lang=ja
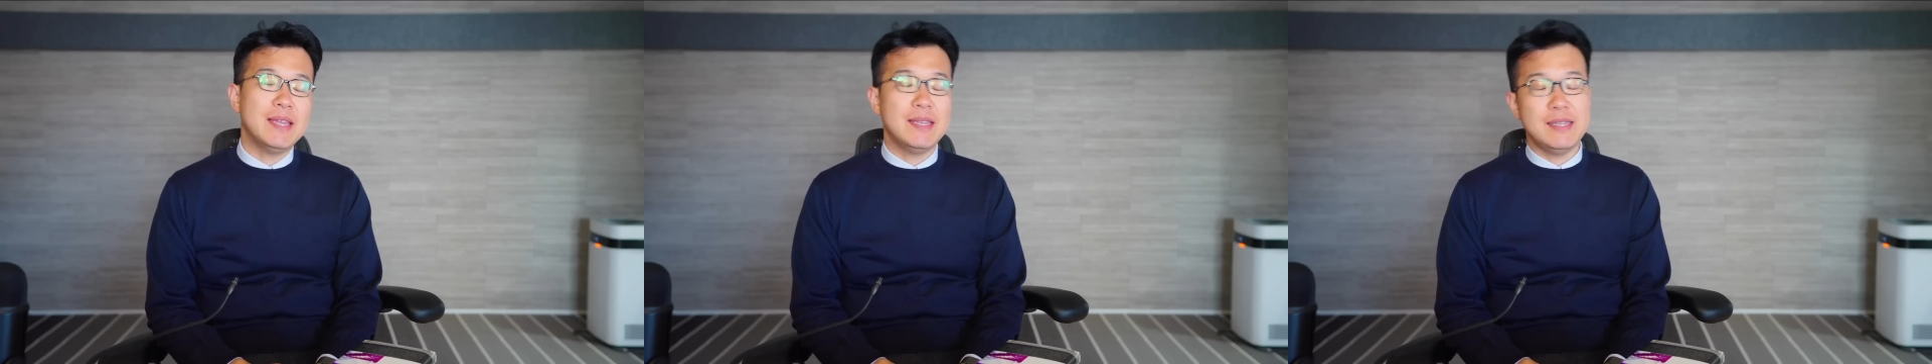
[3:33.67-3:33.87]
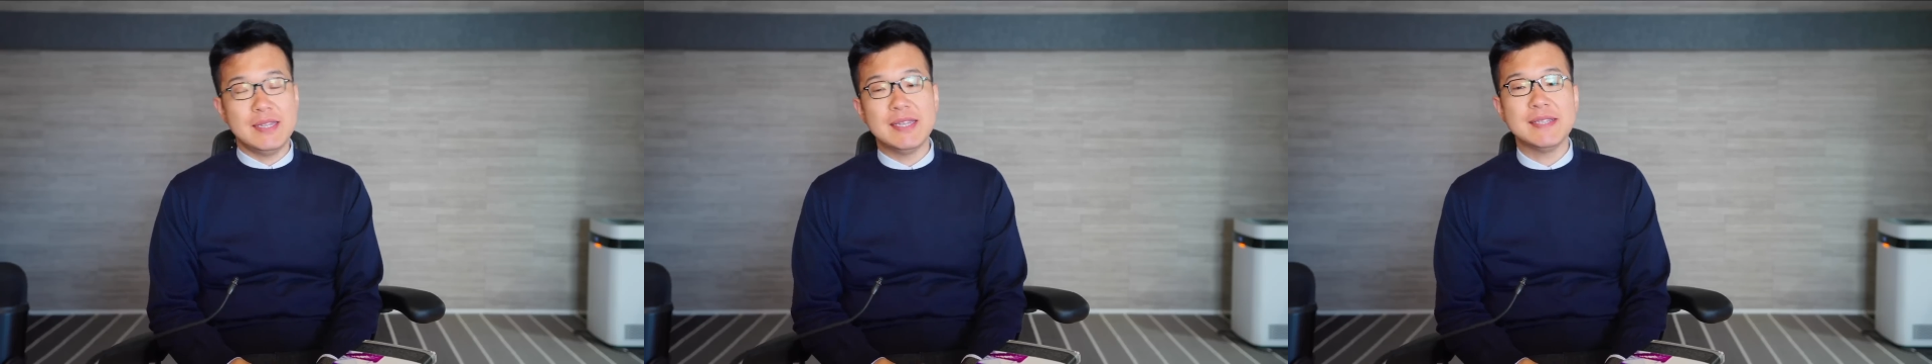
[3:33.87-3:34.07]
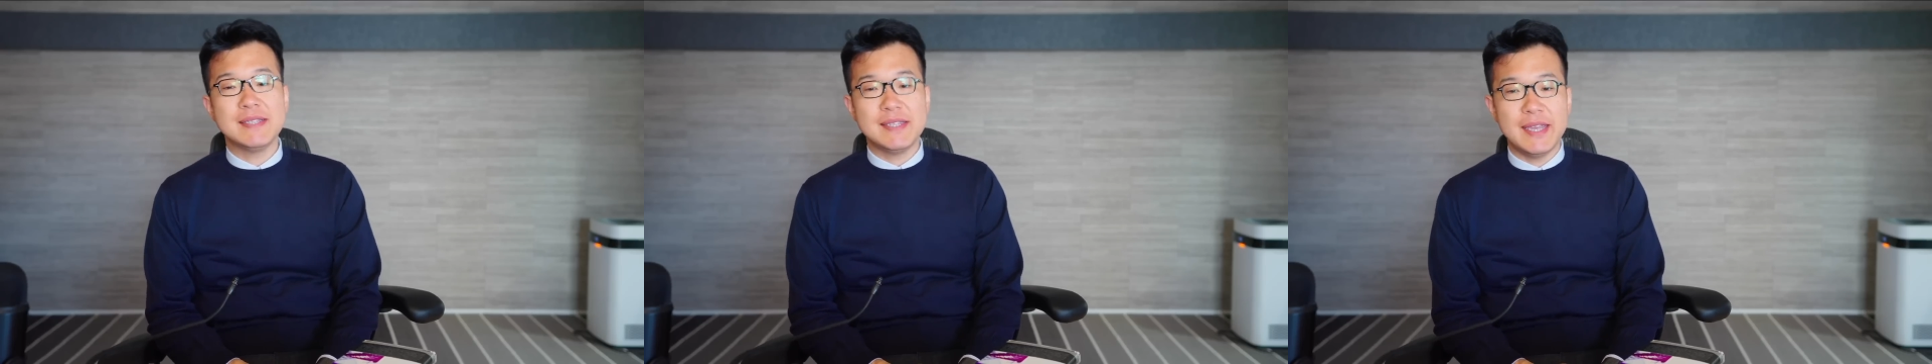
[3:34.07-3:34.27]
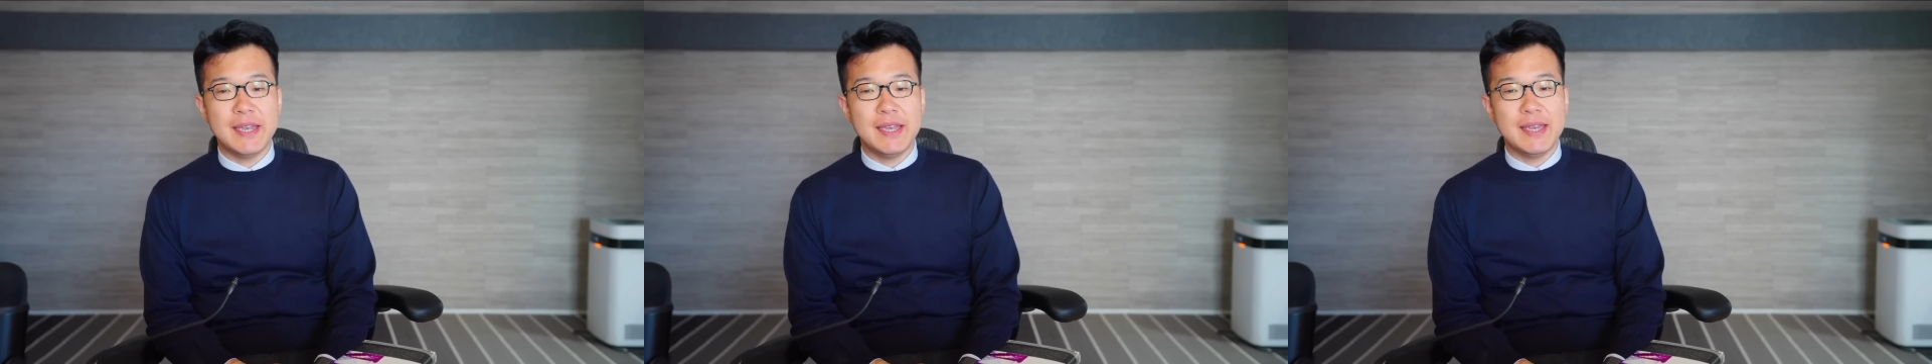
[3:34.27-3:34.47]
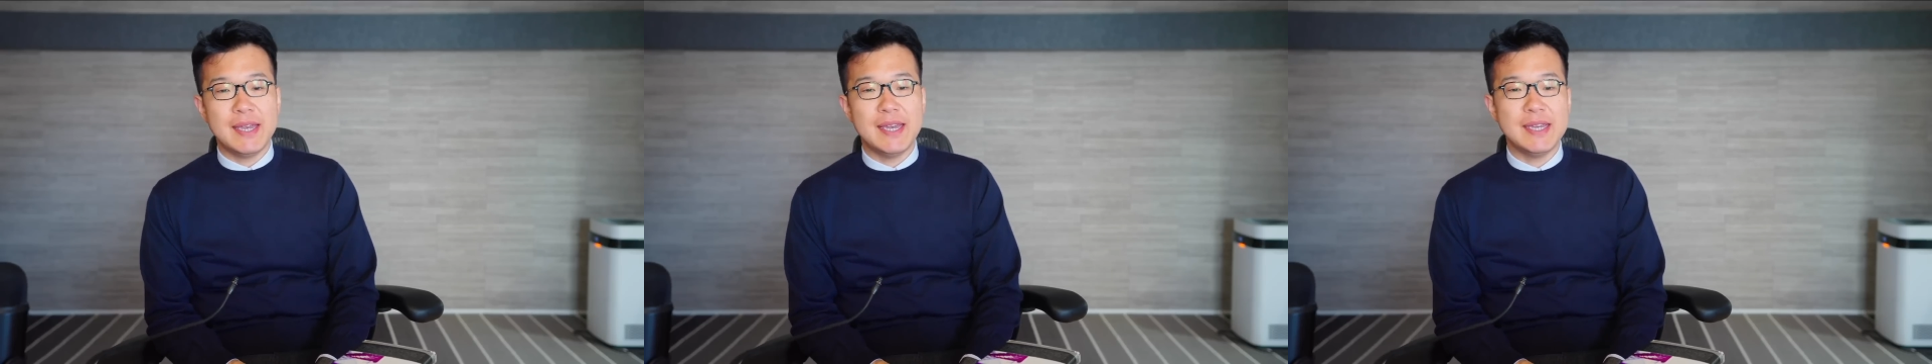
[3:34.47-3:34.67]
にです
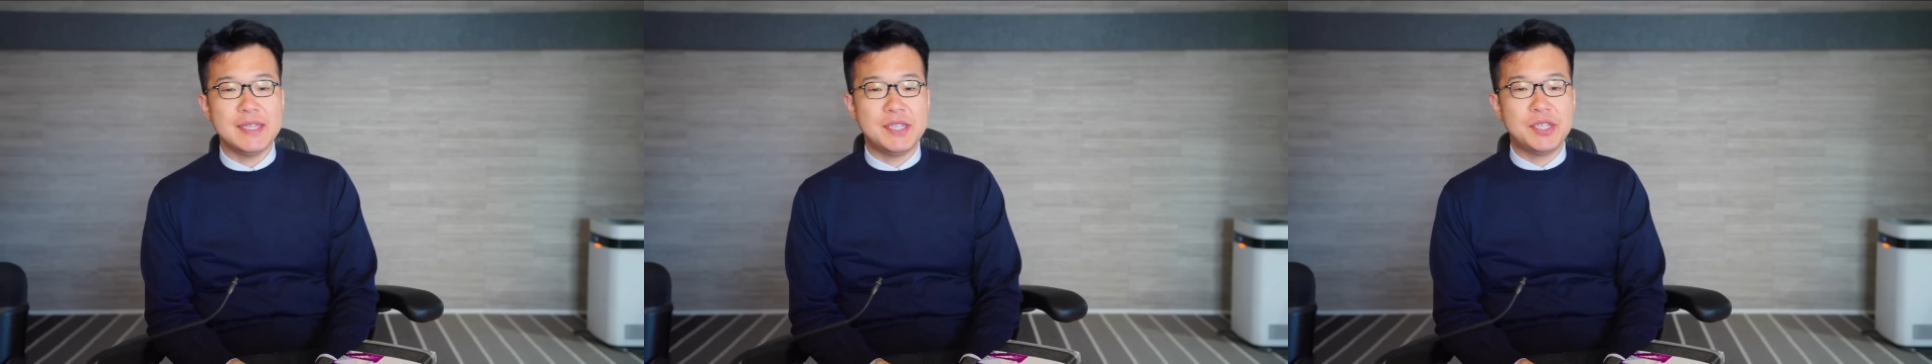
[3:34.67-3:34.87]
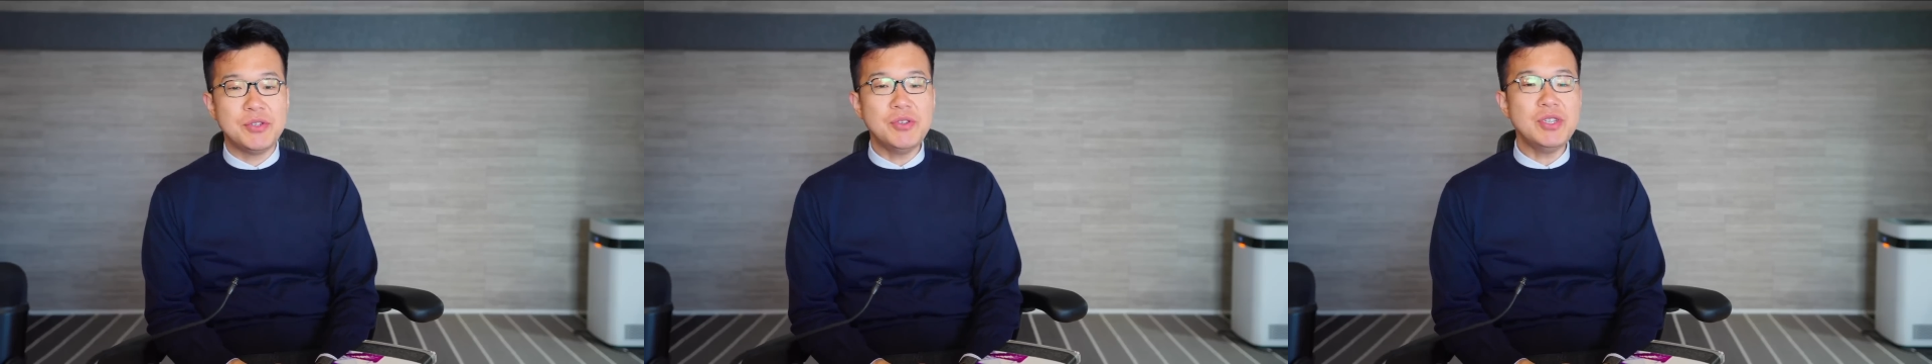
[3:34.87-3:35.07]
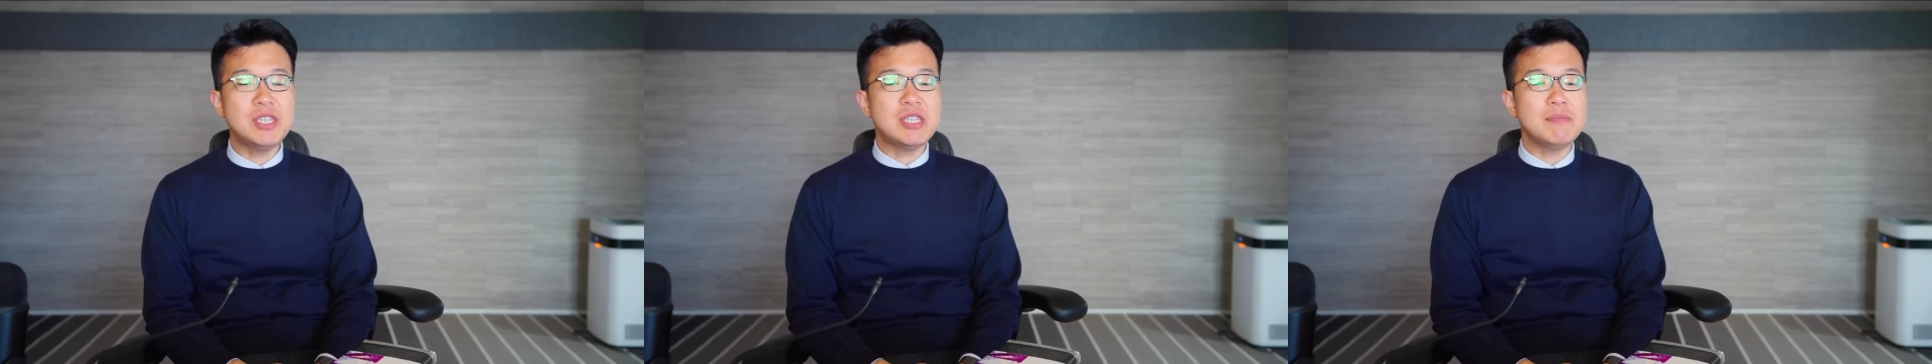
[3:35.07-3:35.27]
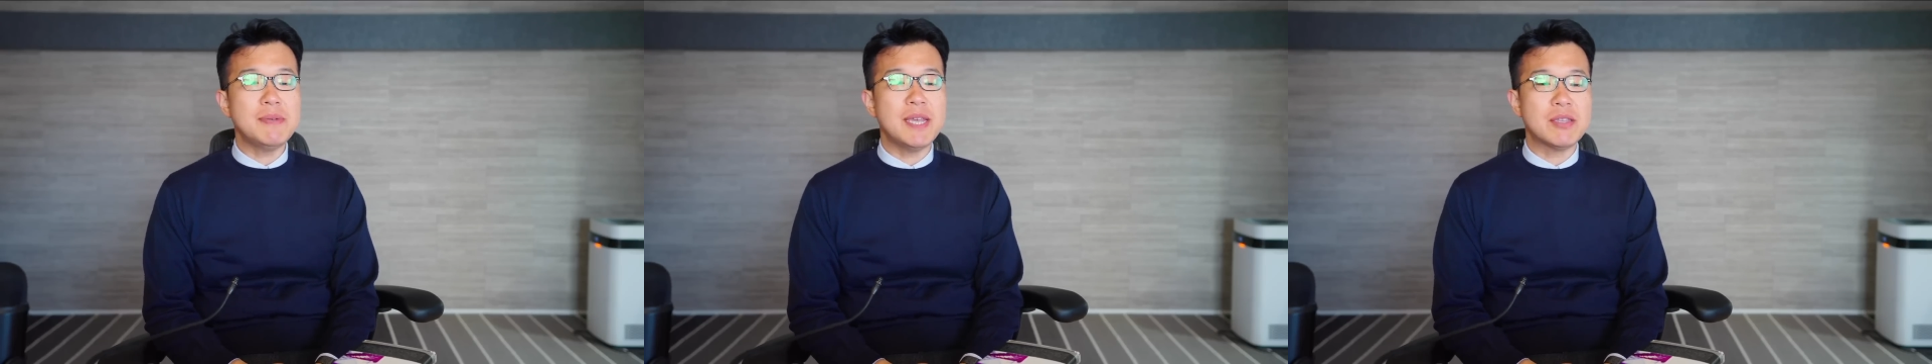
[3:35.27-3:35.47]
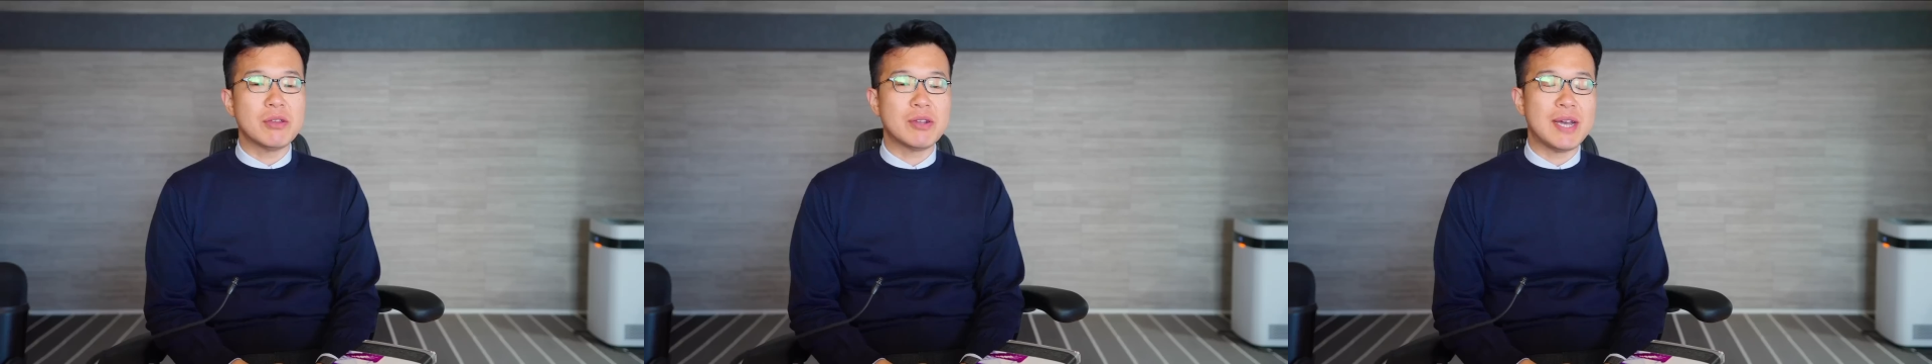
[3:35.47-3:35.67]
ね、11
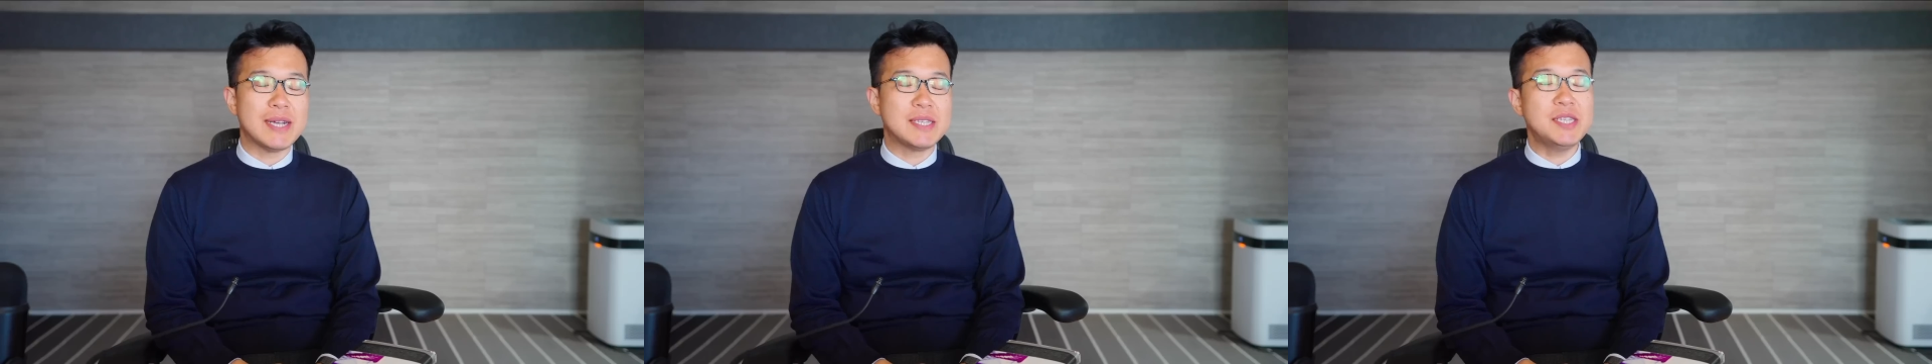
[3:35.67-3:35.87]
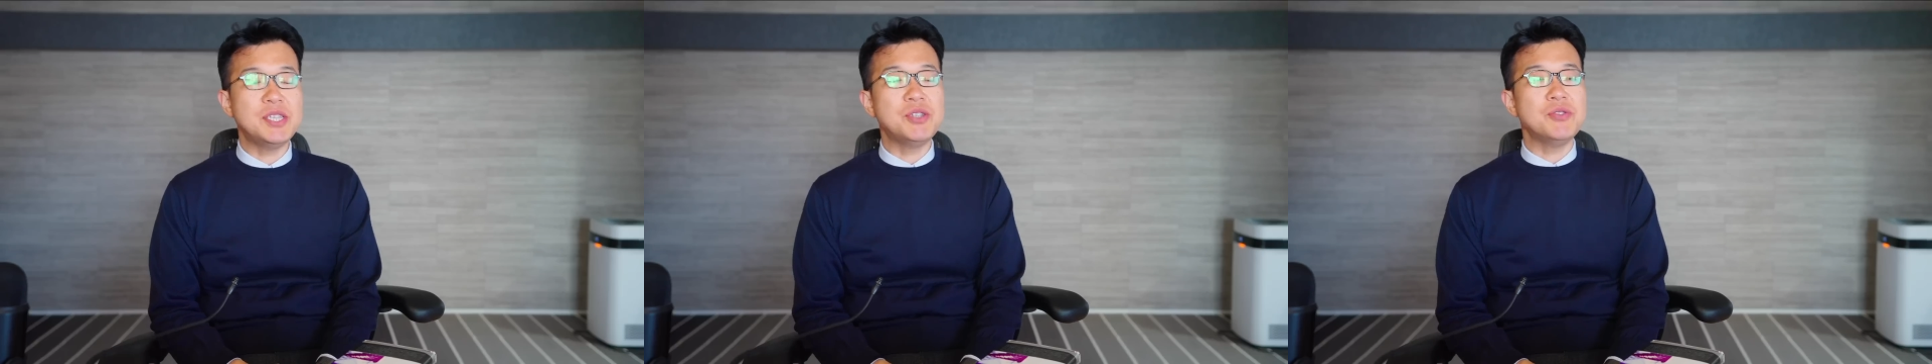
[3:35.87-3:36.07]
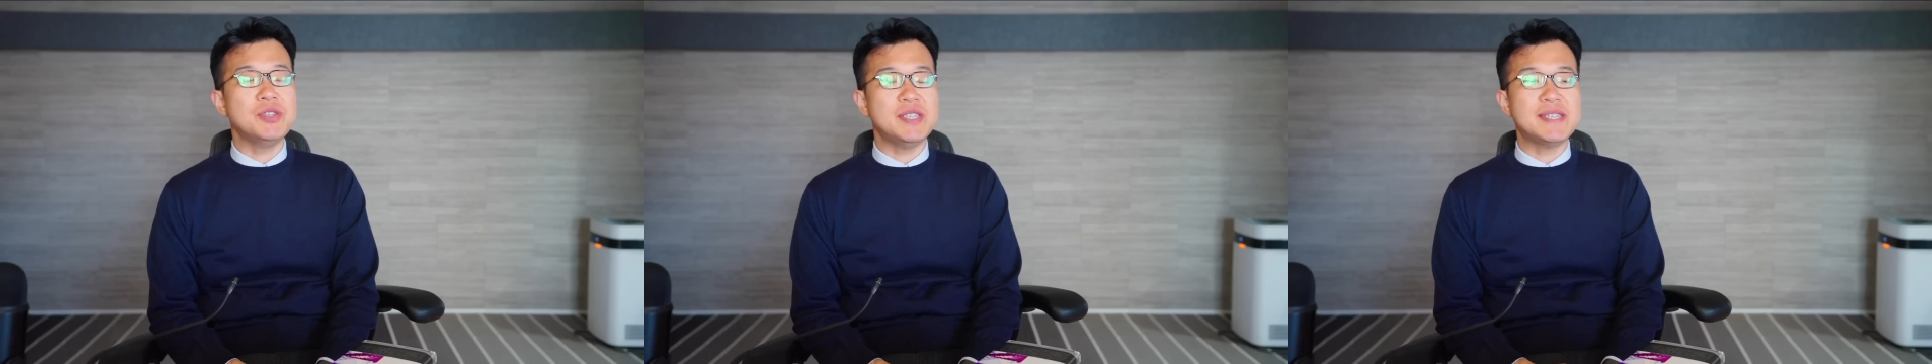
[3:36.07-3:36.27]
メートル82